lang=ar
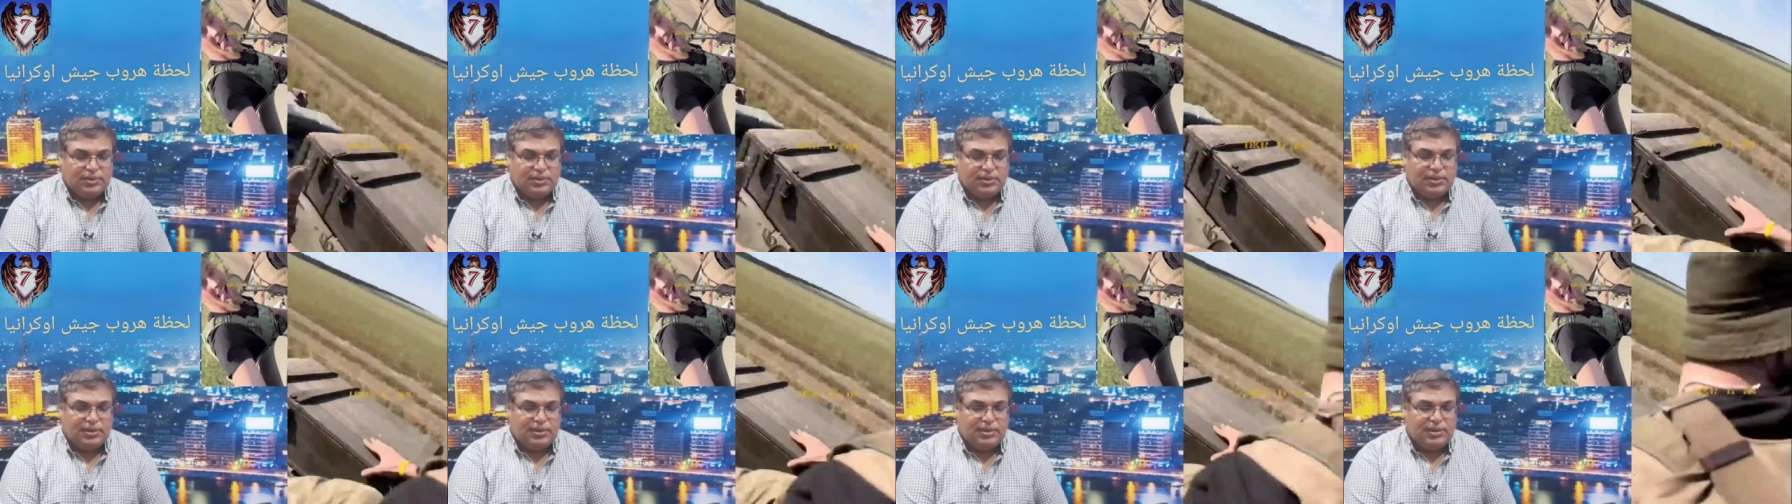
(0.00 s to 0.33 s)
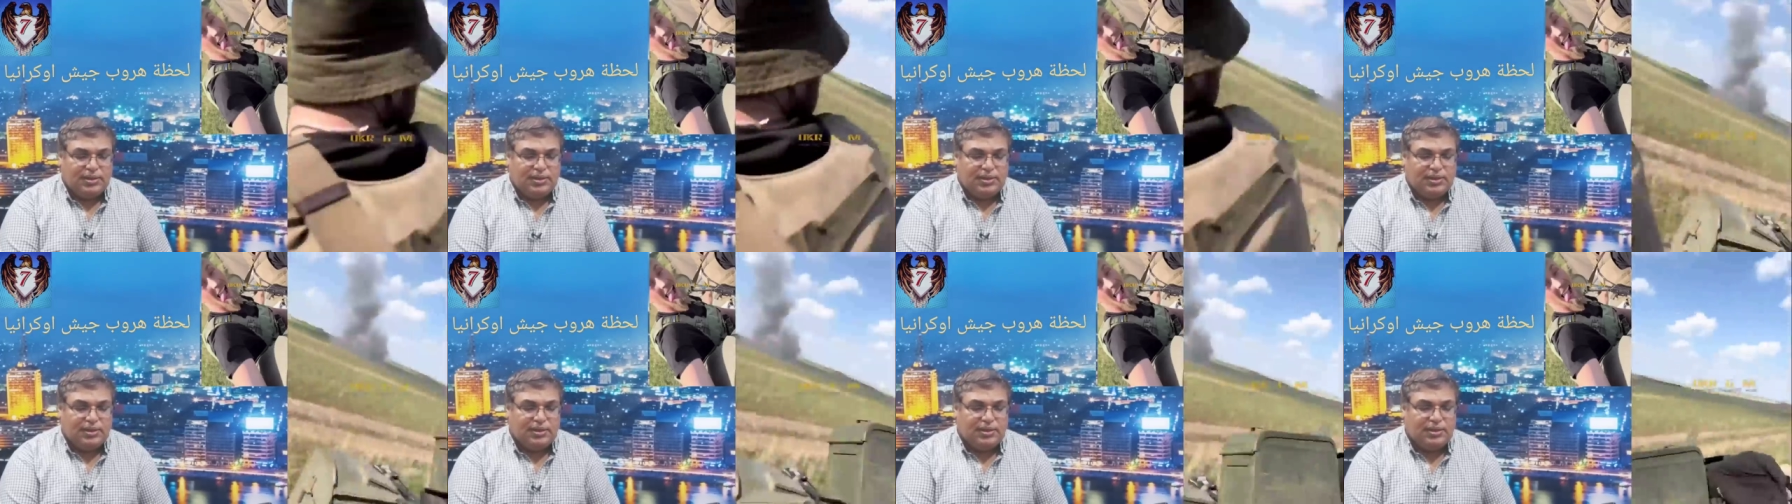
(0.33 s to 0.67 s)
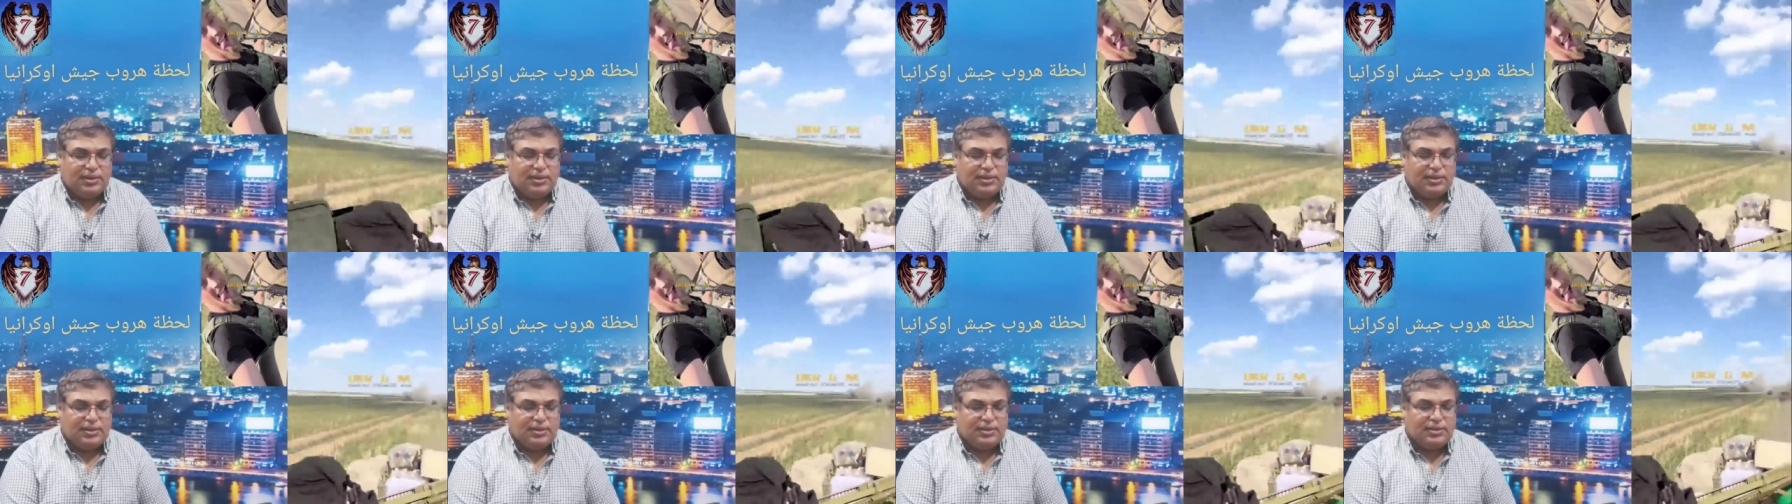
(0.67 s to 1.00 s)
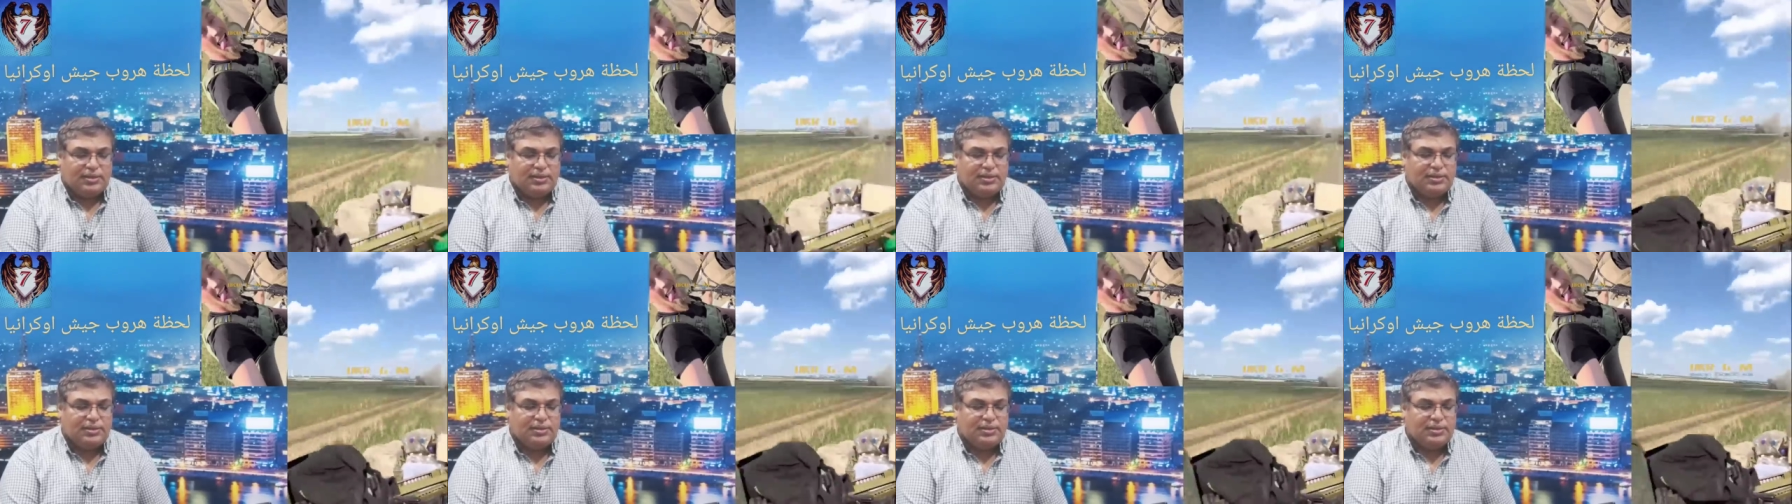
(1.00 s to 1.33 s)
ايه
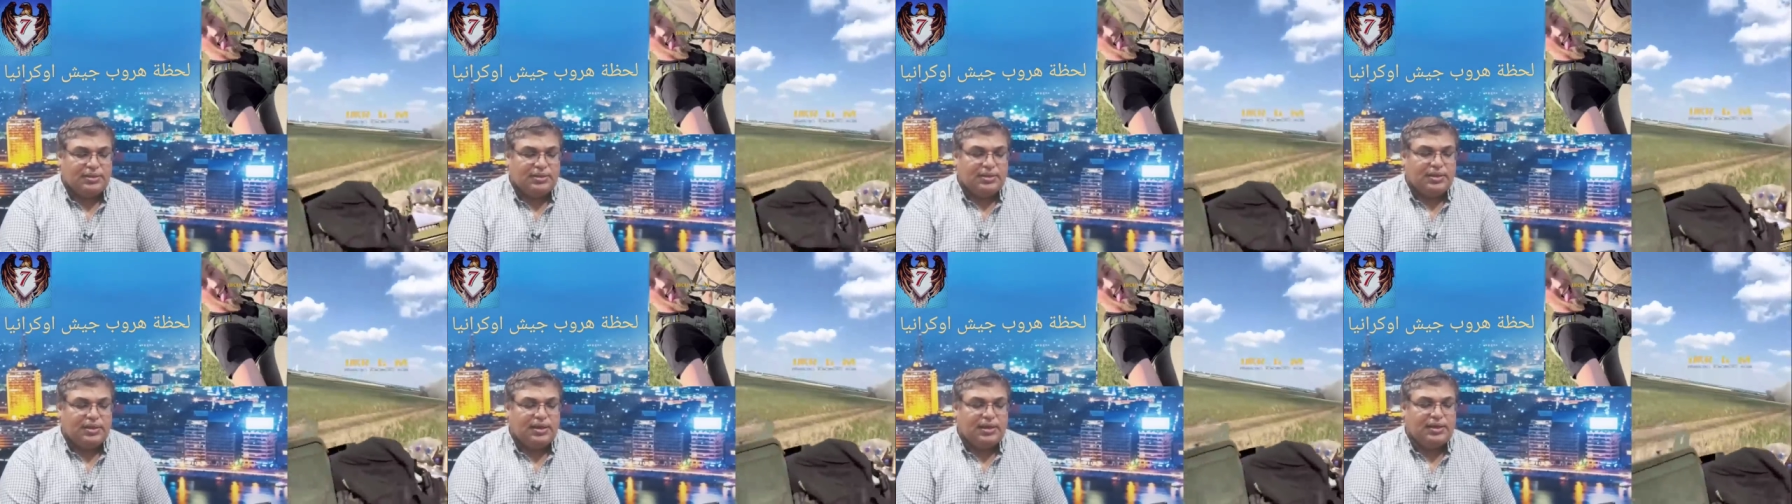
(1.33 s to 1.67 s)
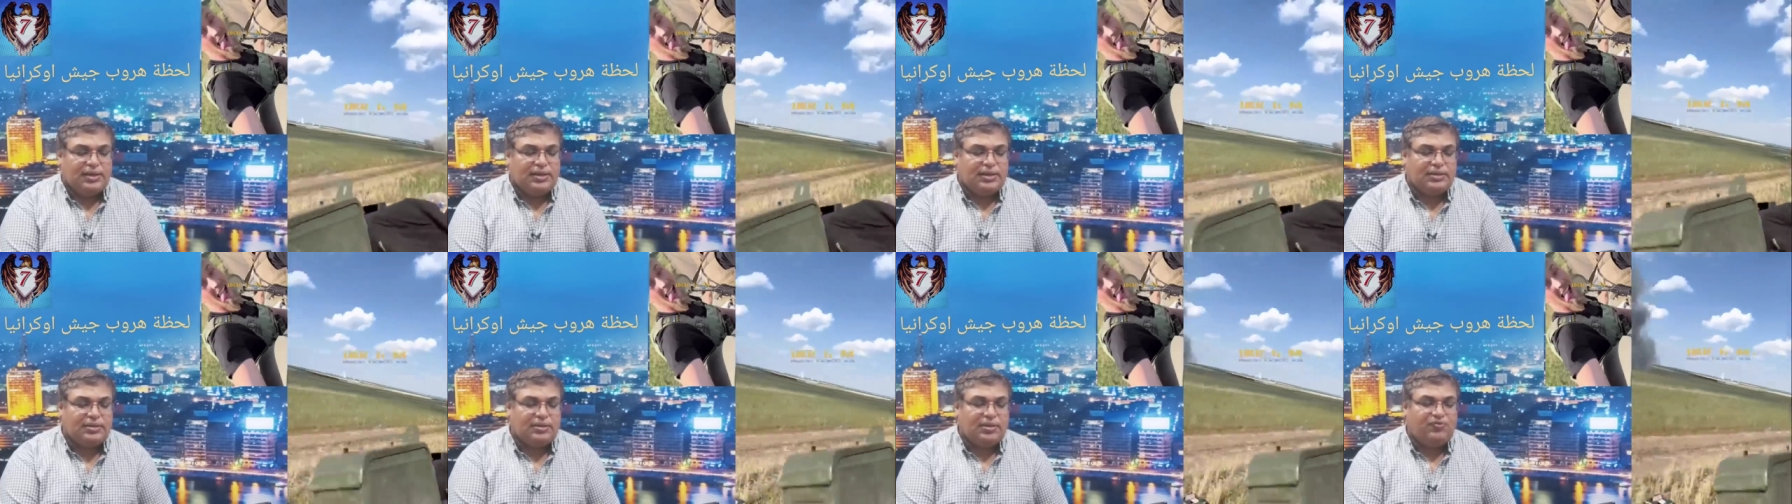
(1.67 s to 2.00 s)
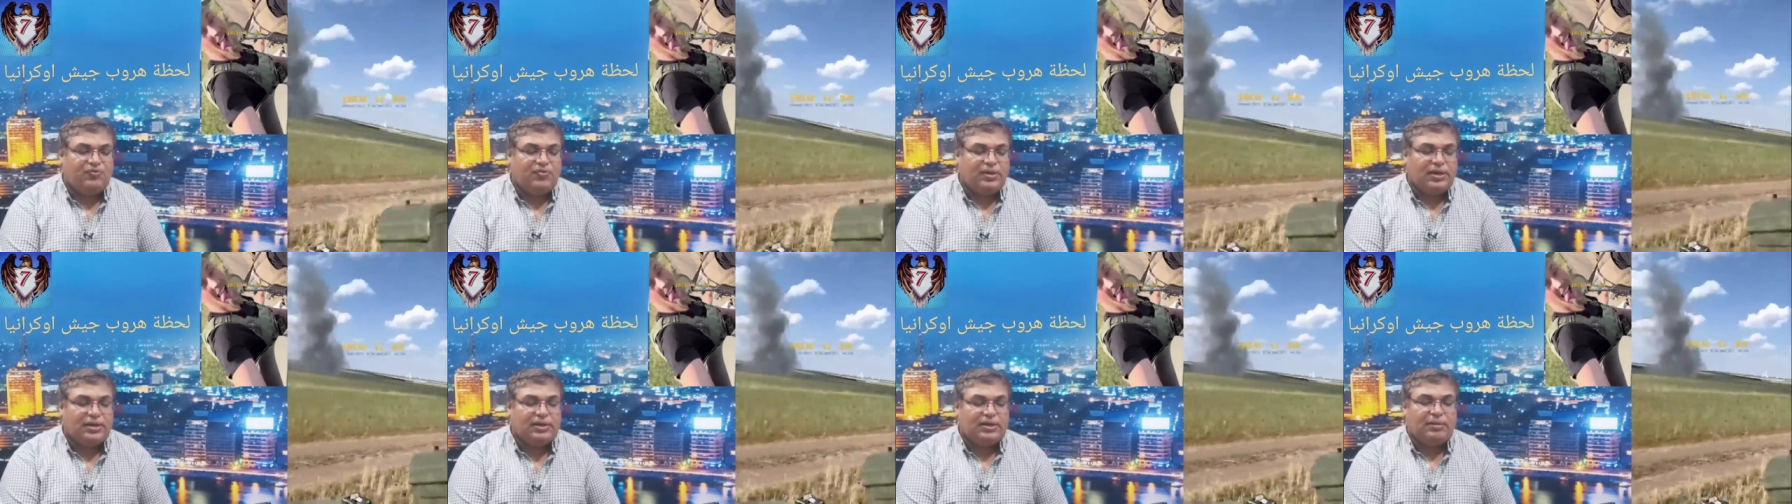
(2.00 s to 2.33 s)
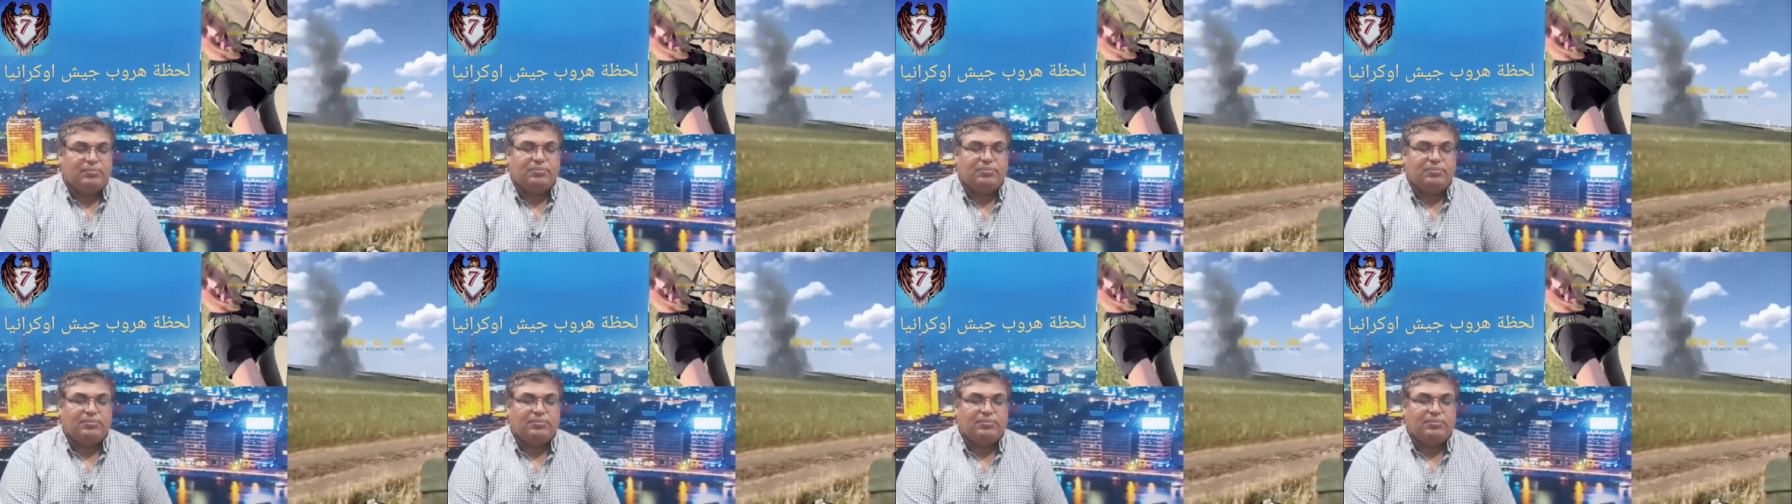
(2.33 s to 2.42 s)
رد الفعل